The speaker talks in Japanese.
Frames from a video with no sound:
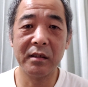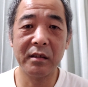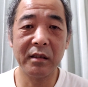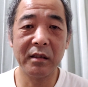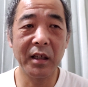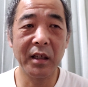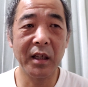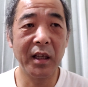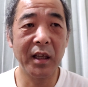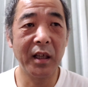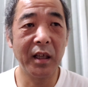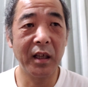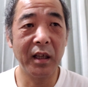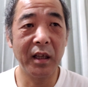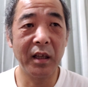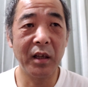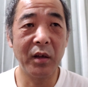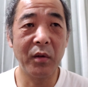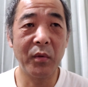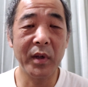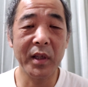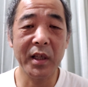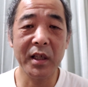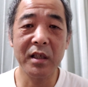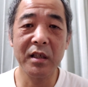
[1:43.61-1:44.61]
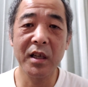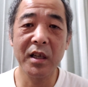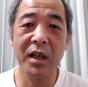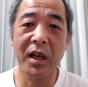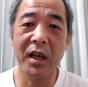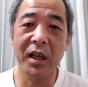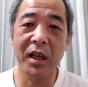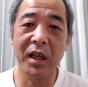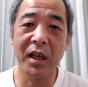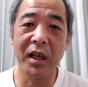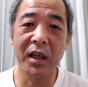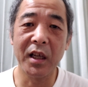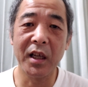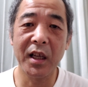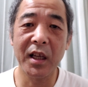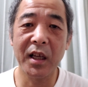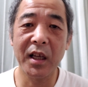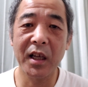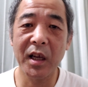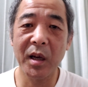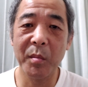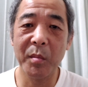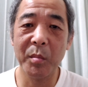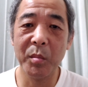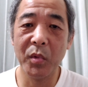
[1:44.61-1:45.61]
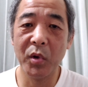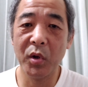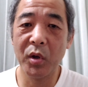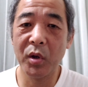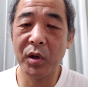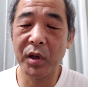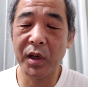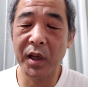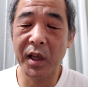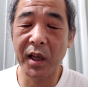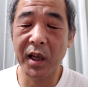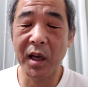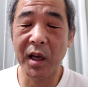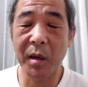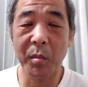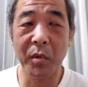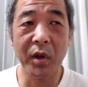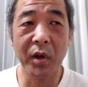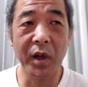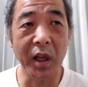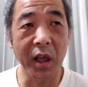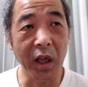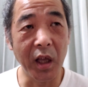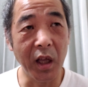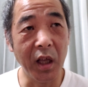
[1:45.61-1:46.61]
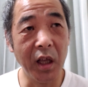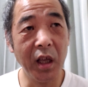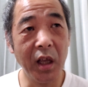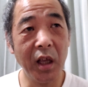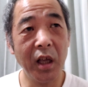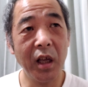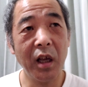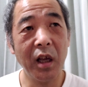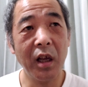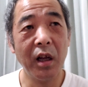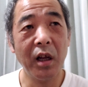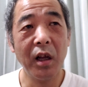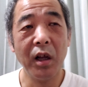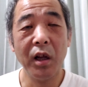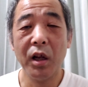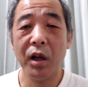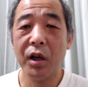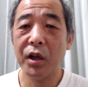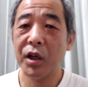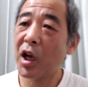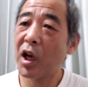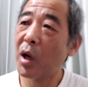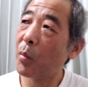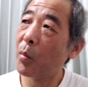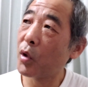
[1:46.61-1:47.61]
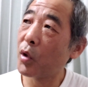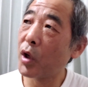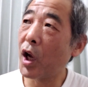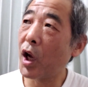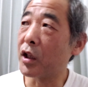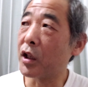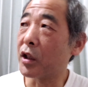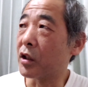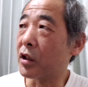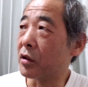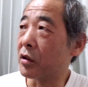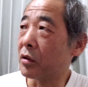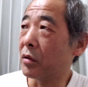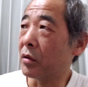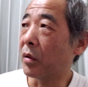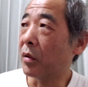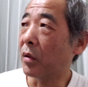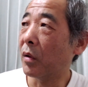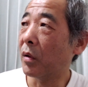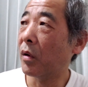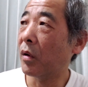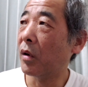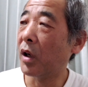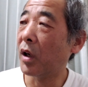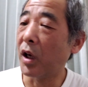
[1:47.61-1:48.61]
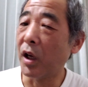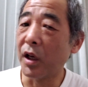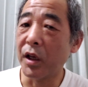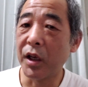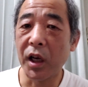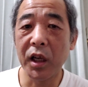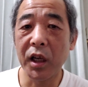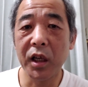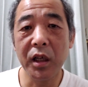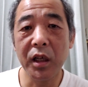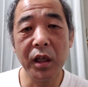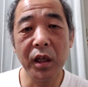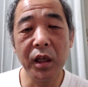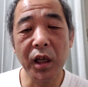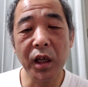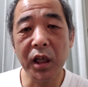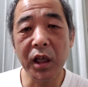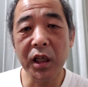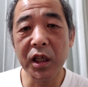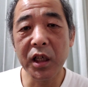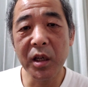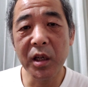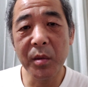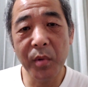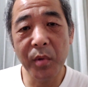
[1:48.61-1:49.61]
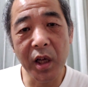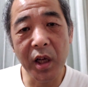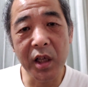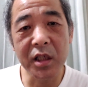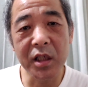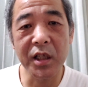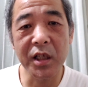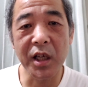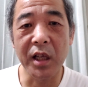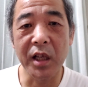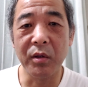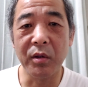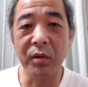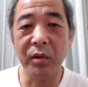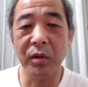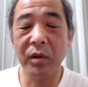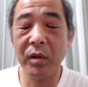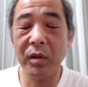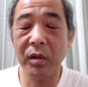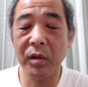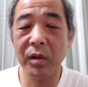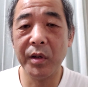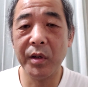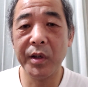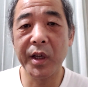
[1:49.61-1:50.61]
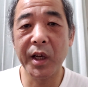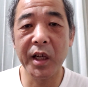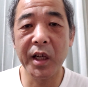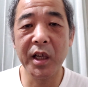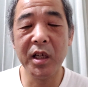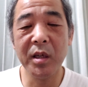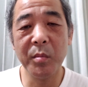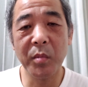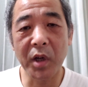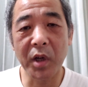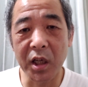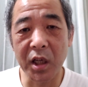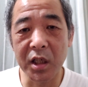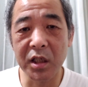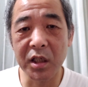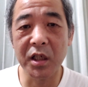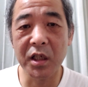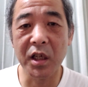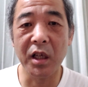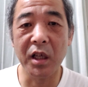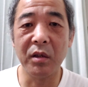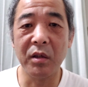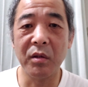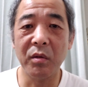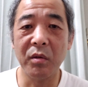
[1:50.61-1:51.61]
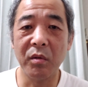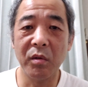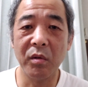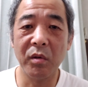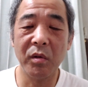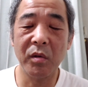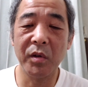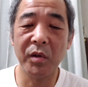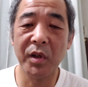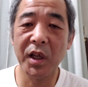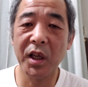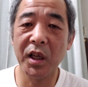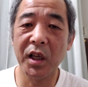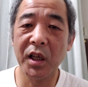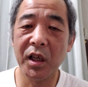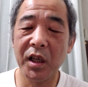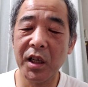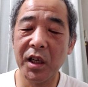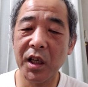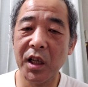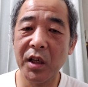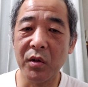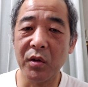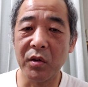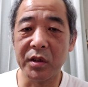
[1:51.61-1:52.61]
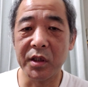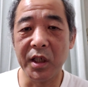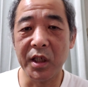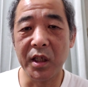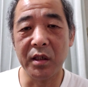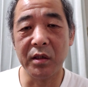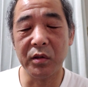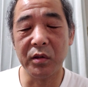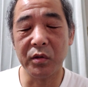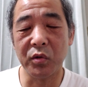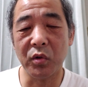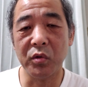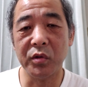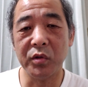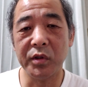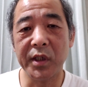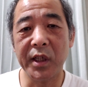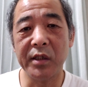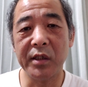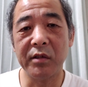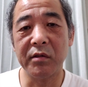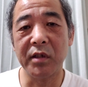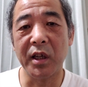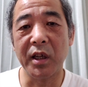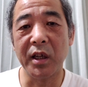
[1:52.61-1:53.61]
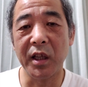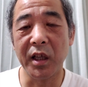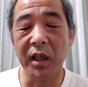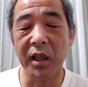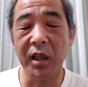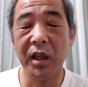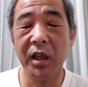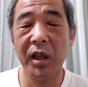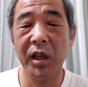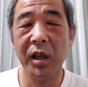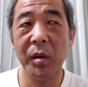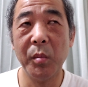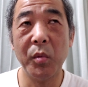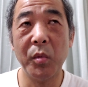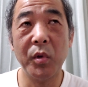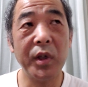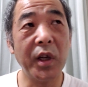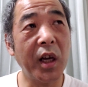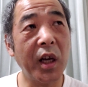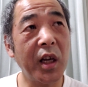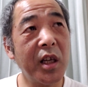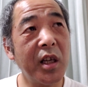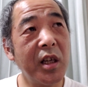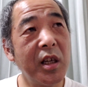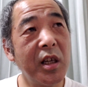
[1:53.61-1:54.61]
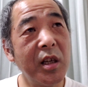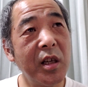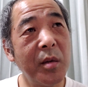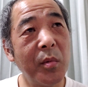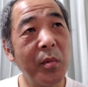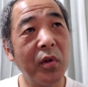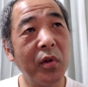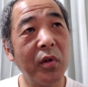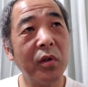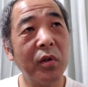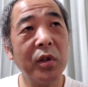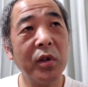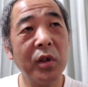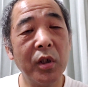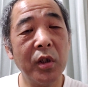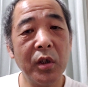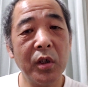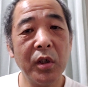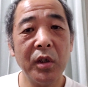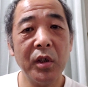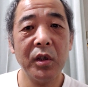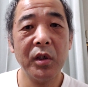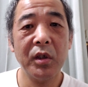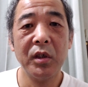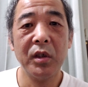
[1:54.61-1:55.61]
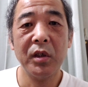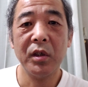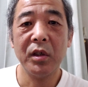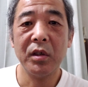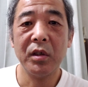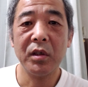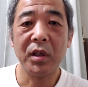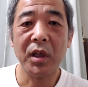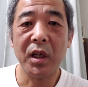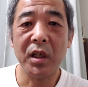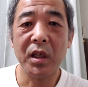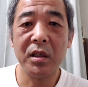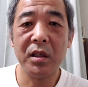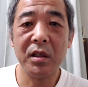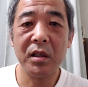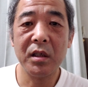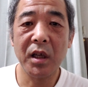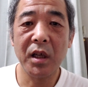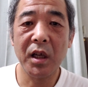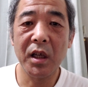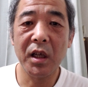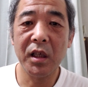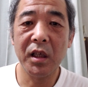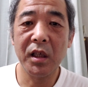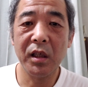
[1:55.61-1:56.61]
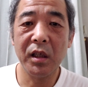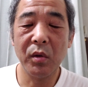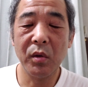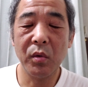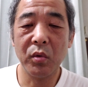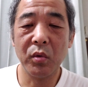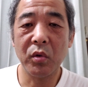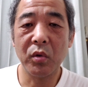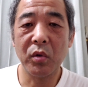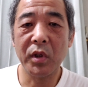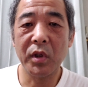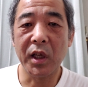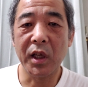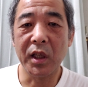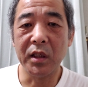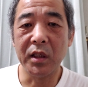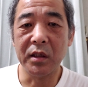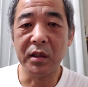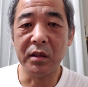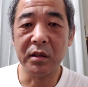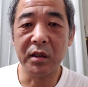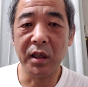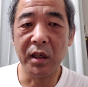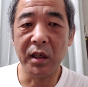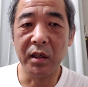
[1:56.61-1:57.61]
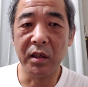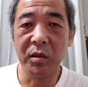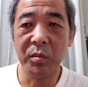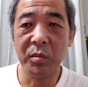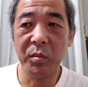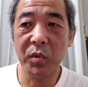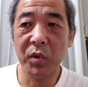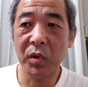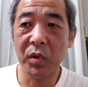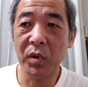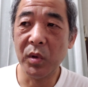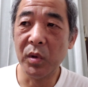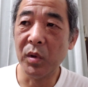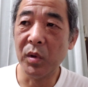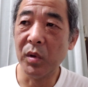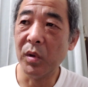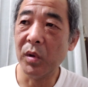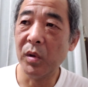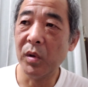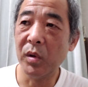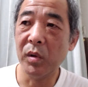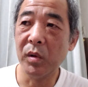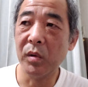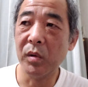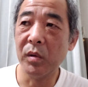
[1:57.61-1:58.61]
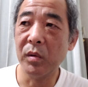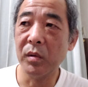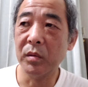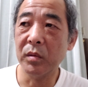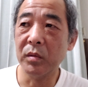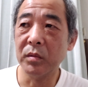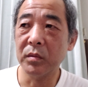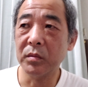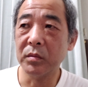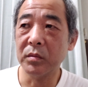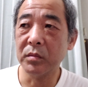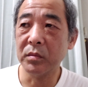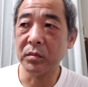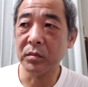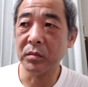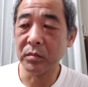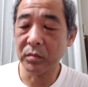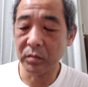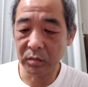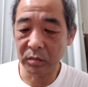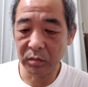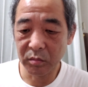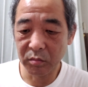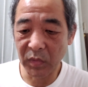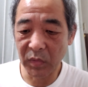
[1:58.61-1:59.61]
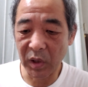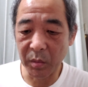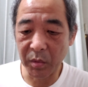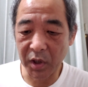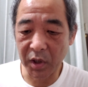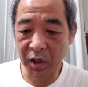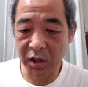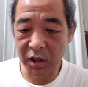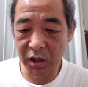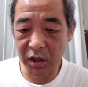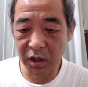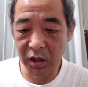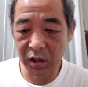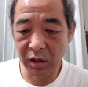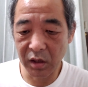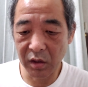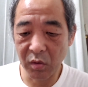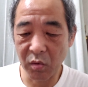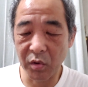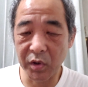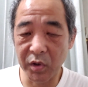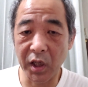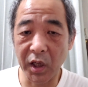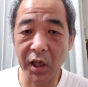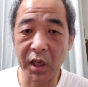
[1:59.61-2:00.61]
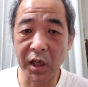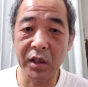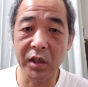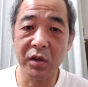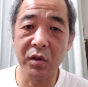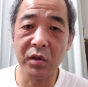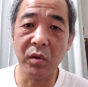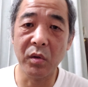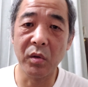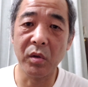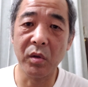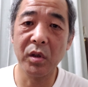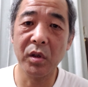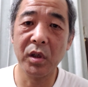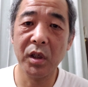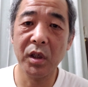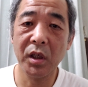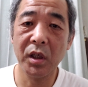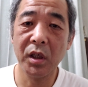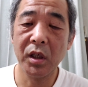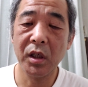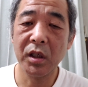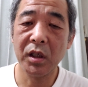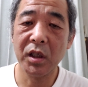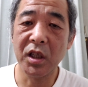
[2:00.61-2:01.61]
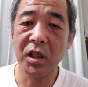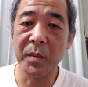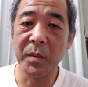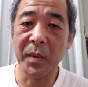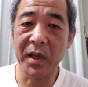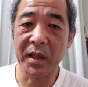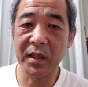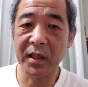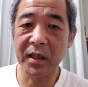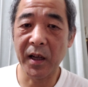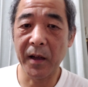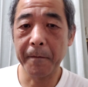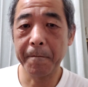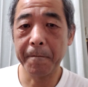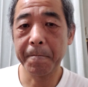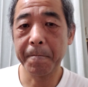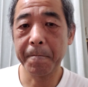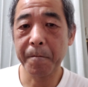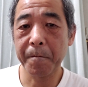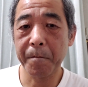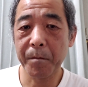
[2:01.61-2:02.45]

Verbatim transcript: で、私にはね、霊感も、霊感もね、なんもないんですよ。はい、なん、なんにも感じないと。何にも感じないと。霊、霊のせん存在すらね、何にも感じない男なんですけれども、まあ昔、こんな話を聞きました。